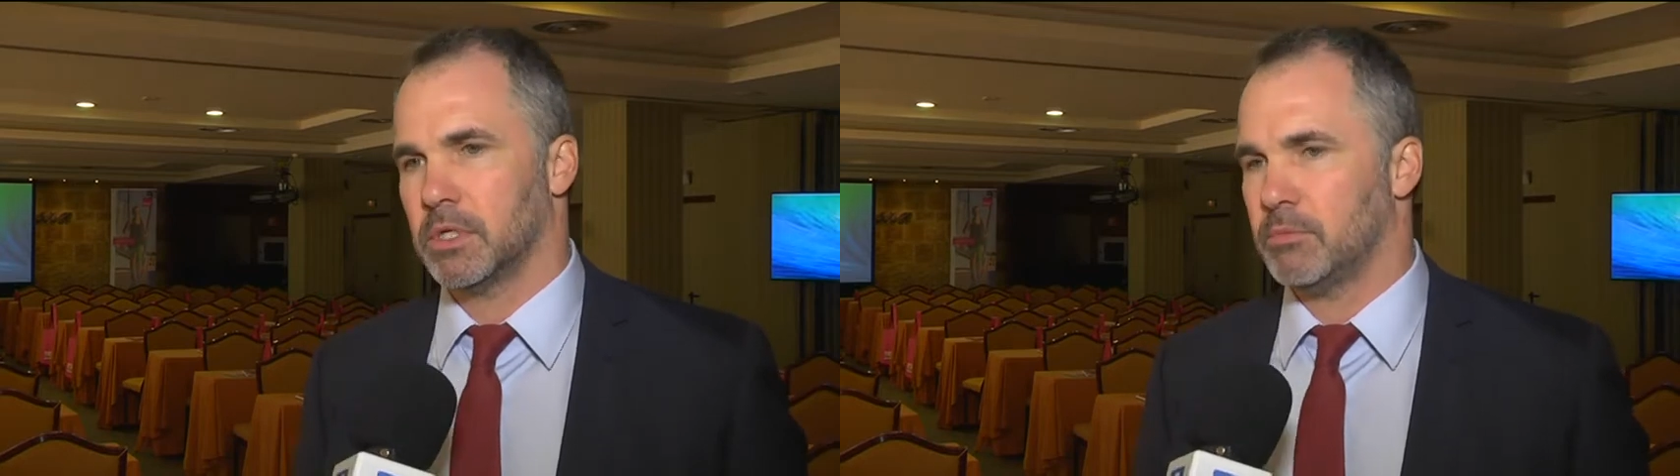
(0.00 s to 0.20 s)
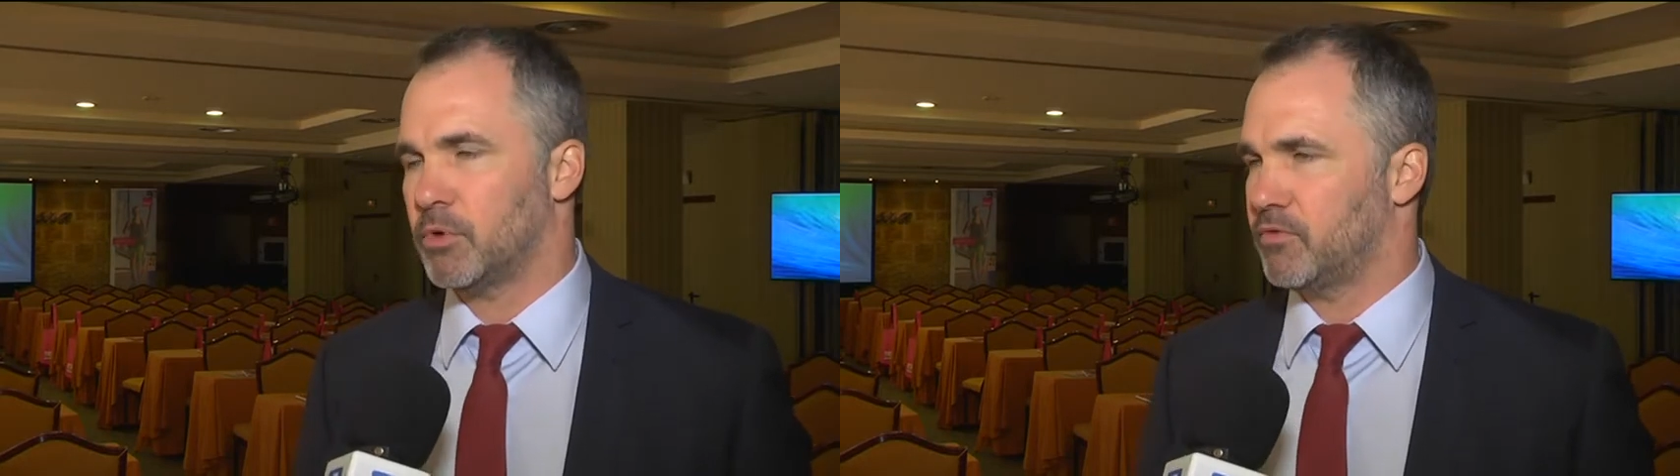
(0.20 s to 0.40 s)

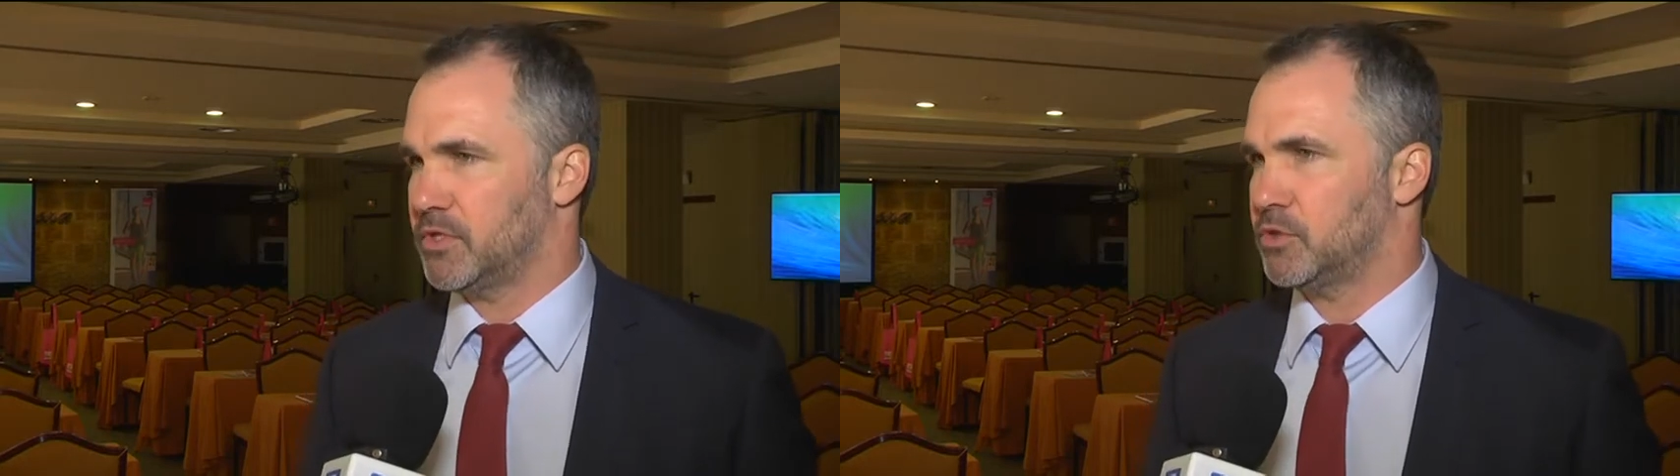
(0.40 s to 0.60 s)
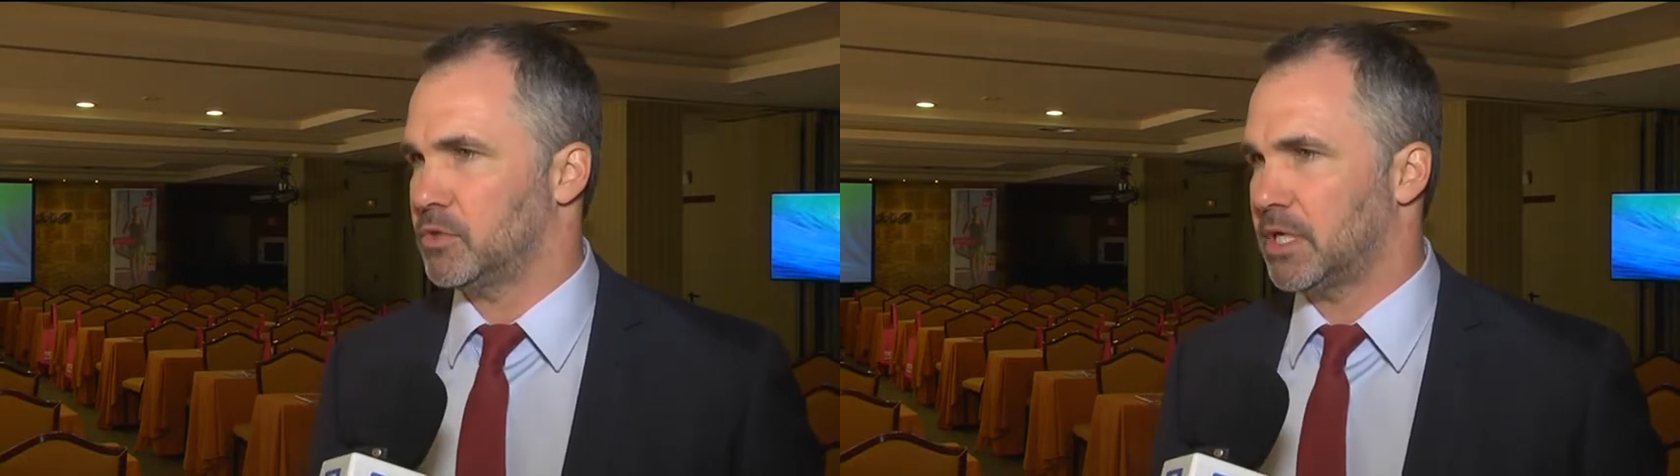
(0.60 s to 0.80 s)
ah,
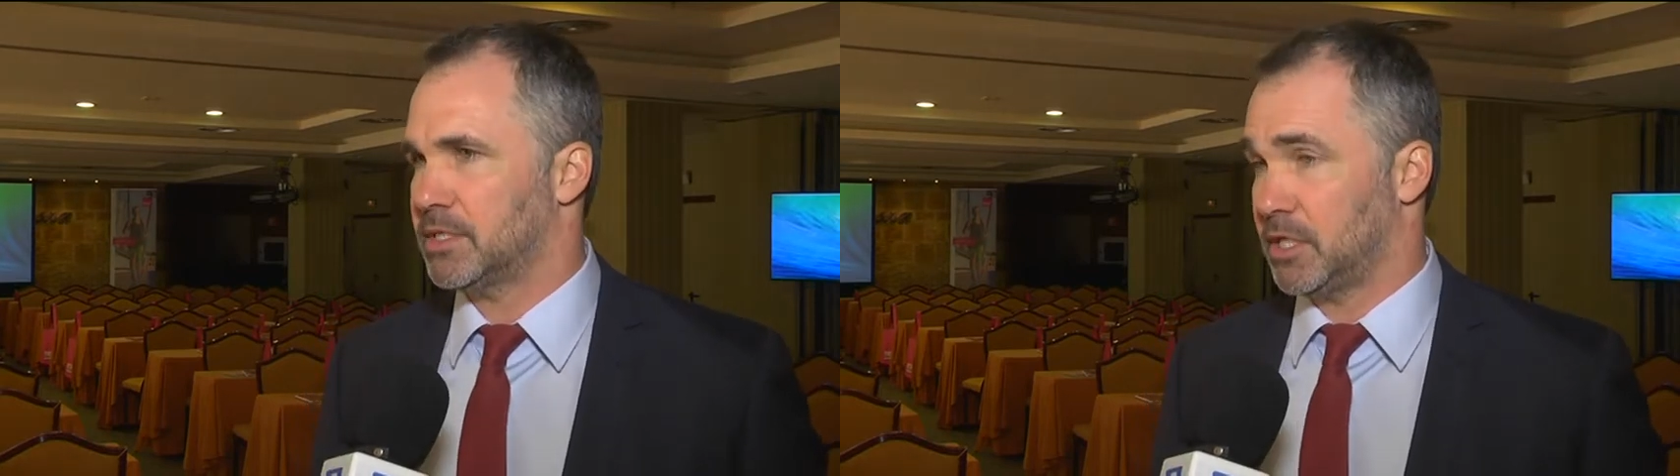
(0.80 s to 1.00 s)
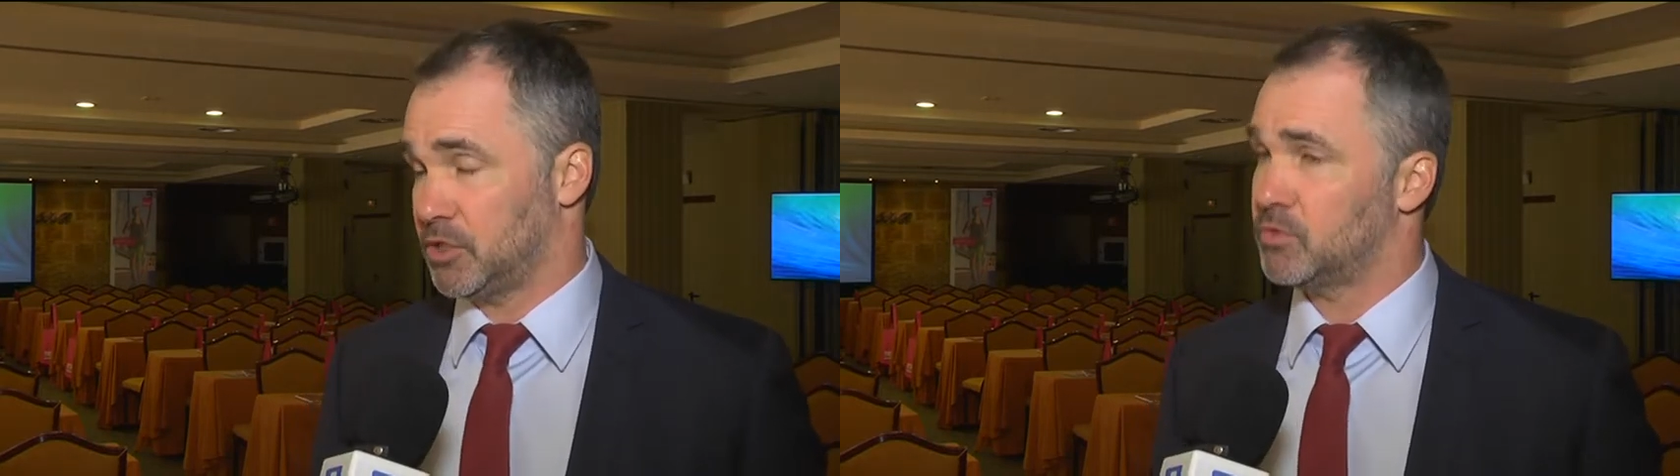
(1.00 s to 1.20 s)
profesionales,
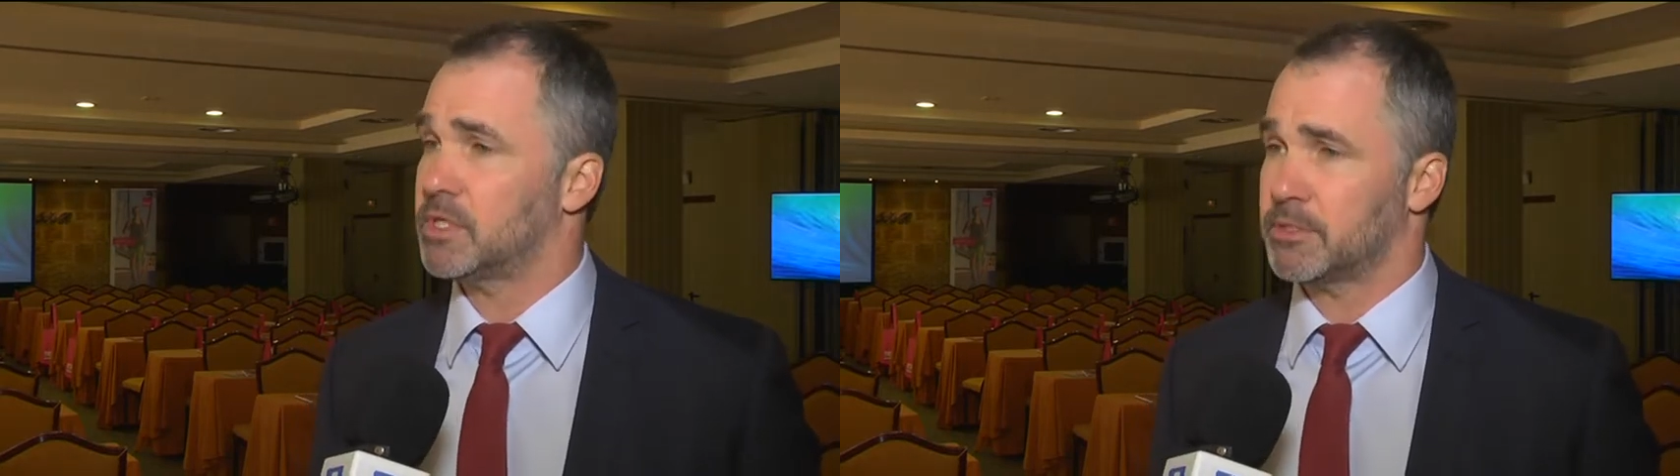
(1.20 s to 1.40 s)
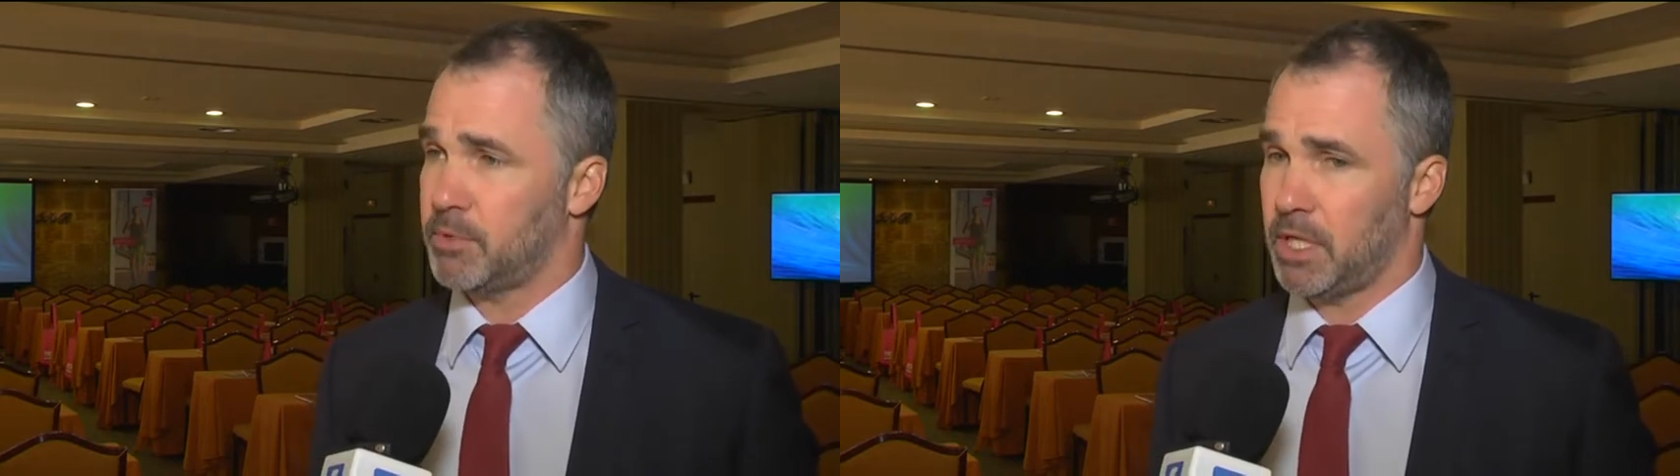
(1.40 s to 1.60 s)
tiene sus
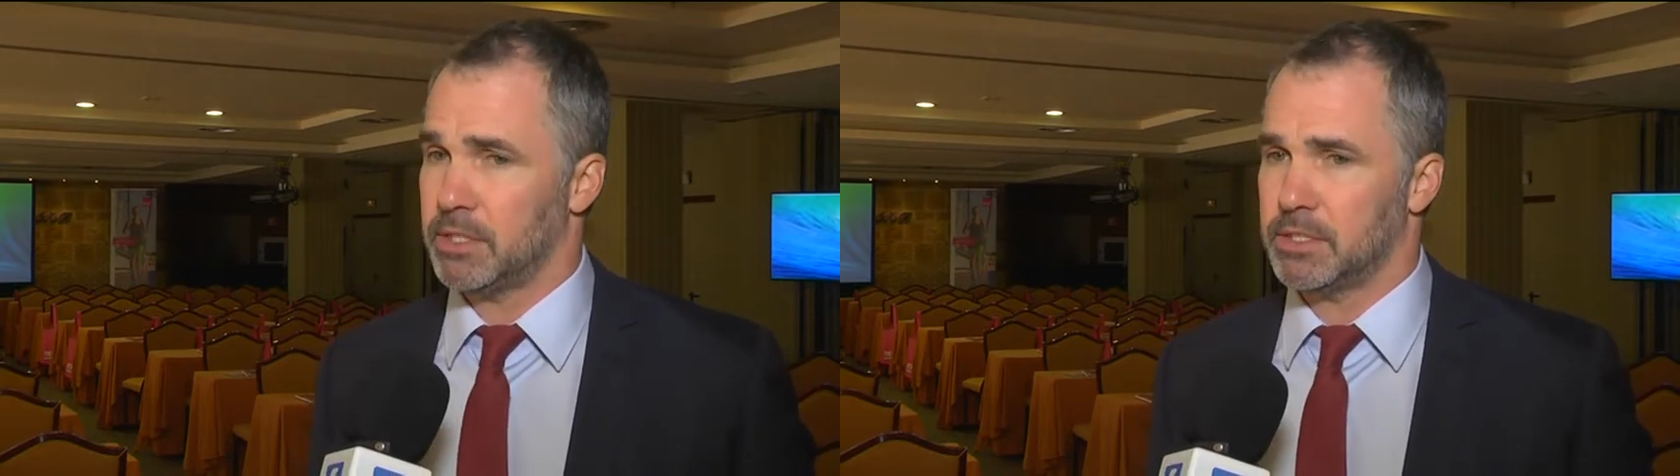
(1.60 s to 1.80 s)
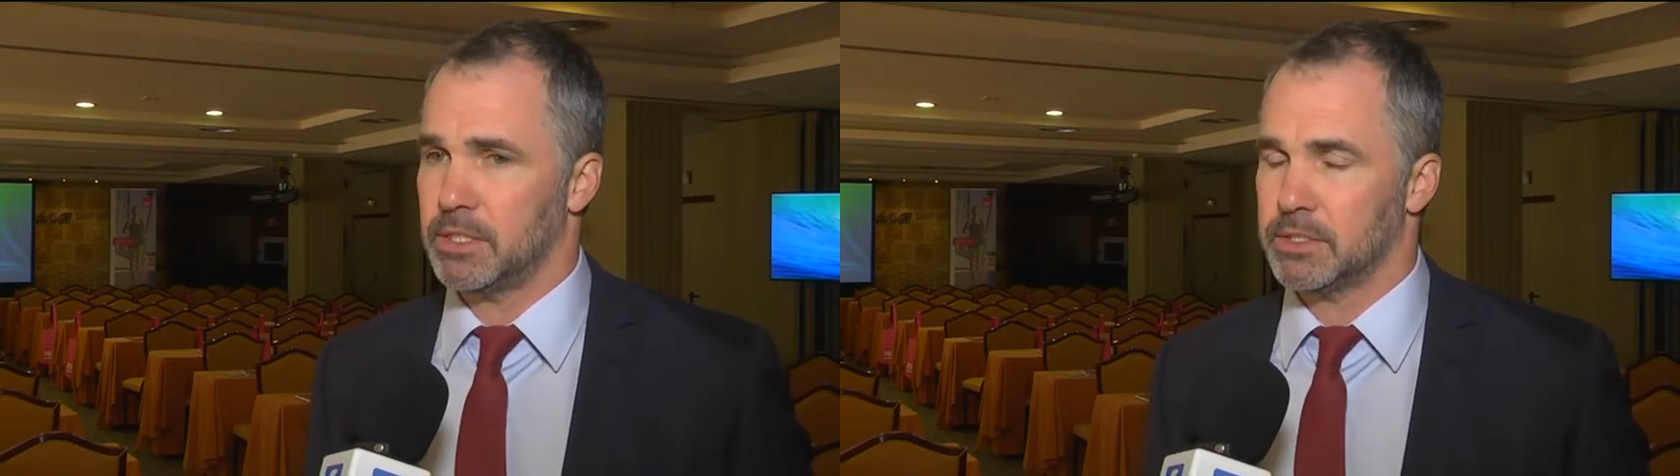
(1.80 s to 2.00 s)

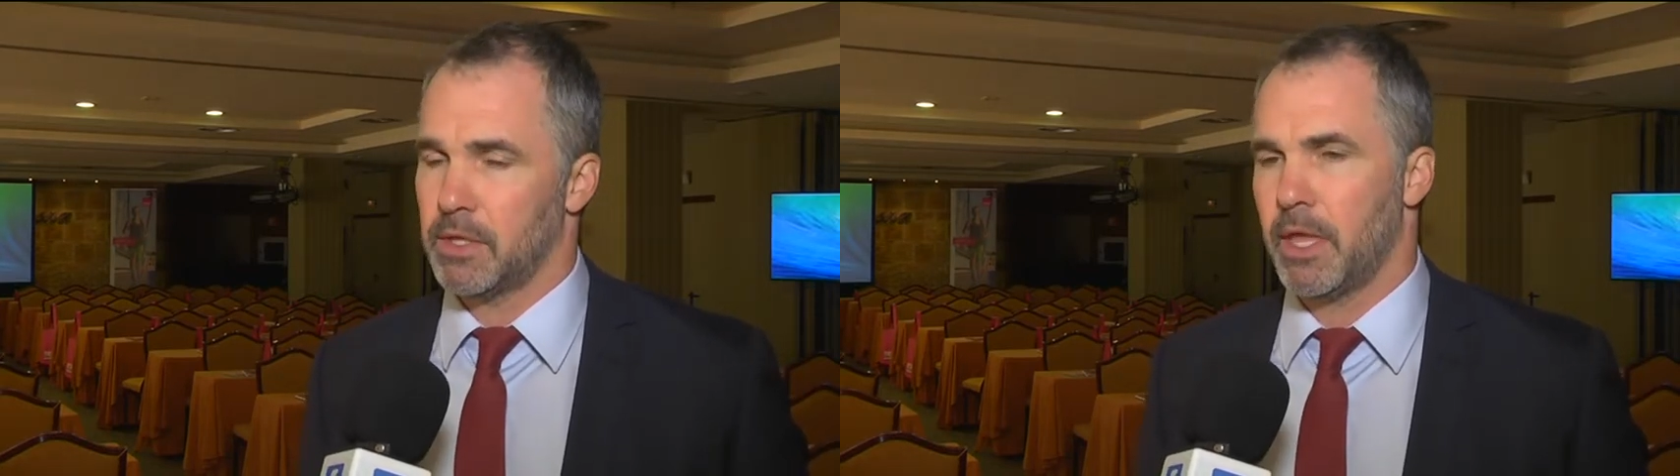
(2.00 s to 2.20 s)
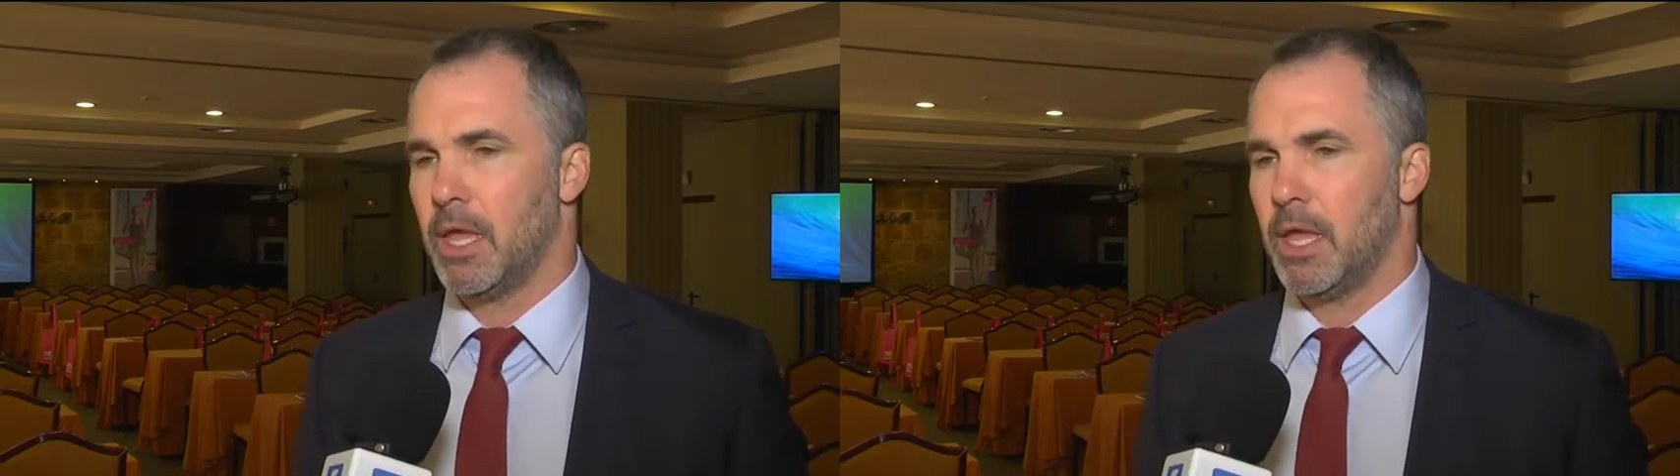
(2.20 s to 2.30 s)
experiencias.